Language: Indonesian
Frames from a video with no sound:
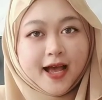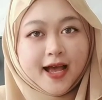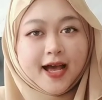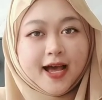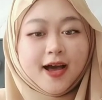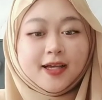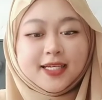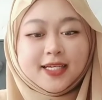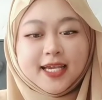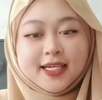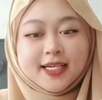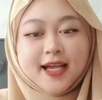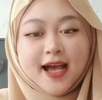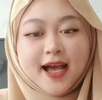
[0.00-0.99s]
oke okay
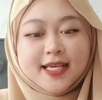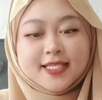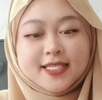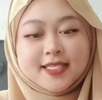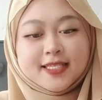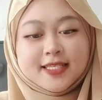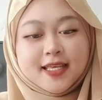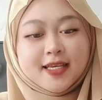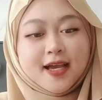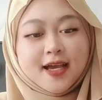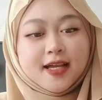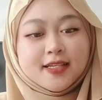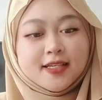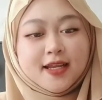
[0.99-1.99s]
guys saya
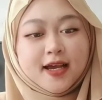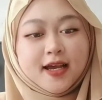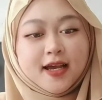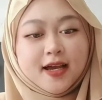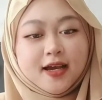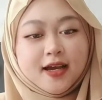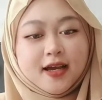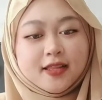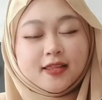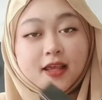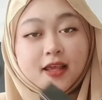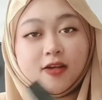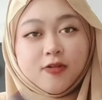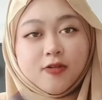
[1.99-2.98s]
nak
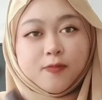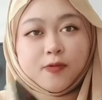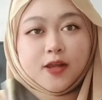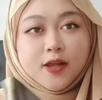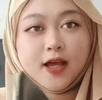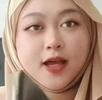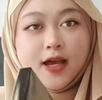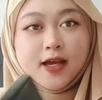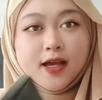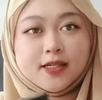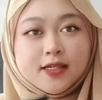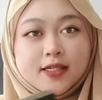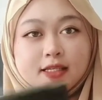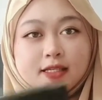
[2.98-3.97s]
tengok pula
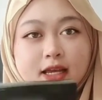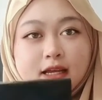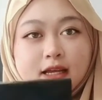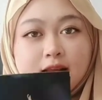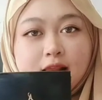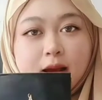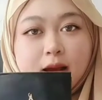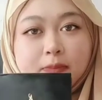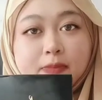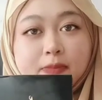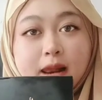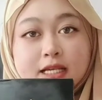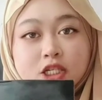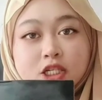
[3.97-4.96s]
ini adalah
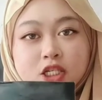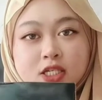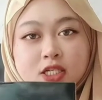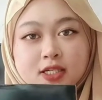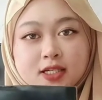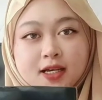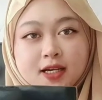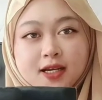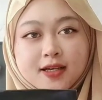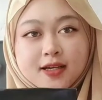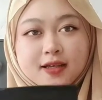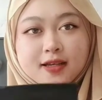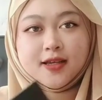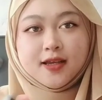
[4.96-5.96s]
blusher
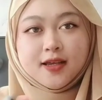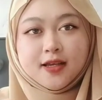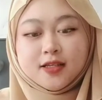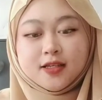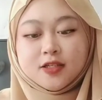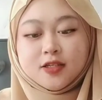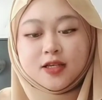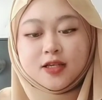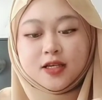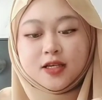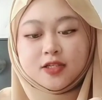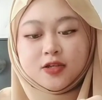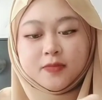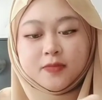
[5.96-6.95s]
oke okay,
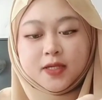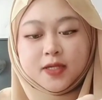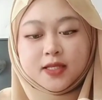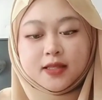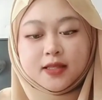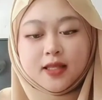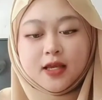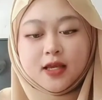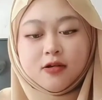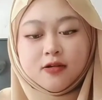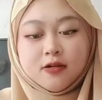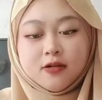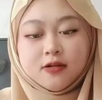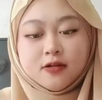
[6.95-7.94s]
jom kita
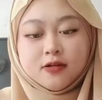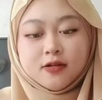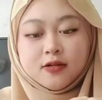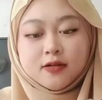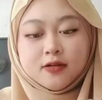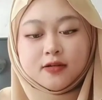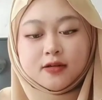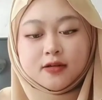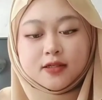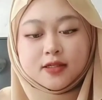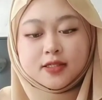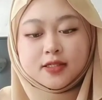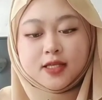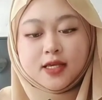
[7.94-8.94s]
tengok
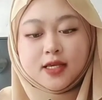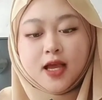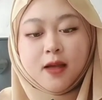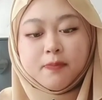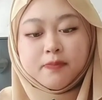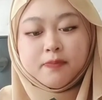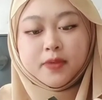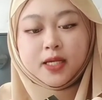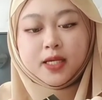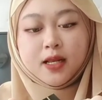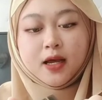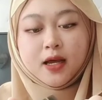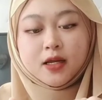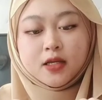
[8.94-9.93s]
saya ambil
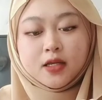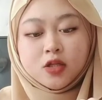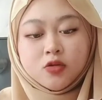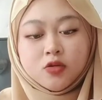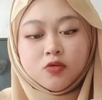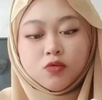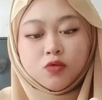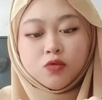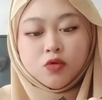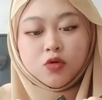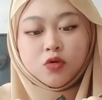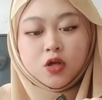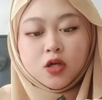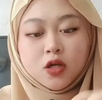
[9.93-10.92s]
hari itu
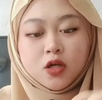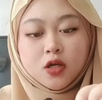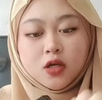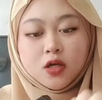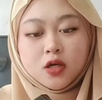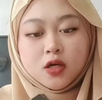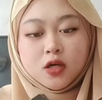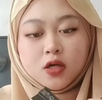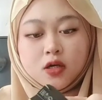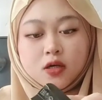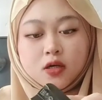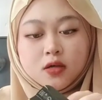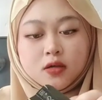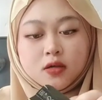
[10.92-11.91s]

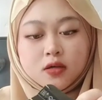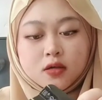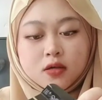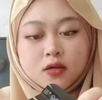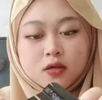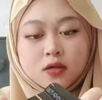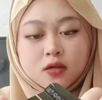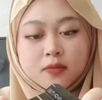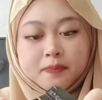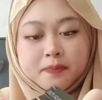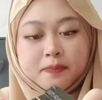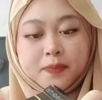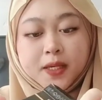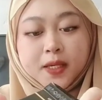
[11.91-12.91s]
uh,
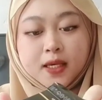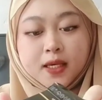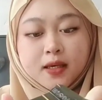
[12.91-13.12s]
pink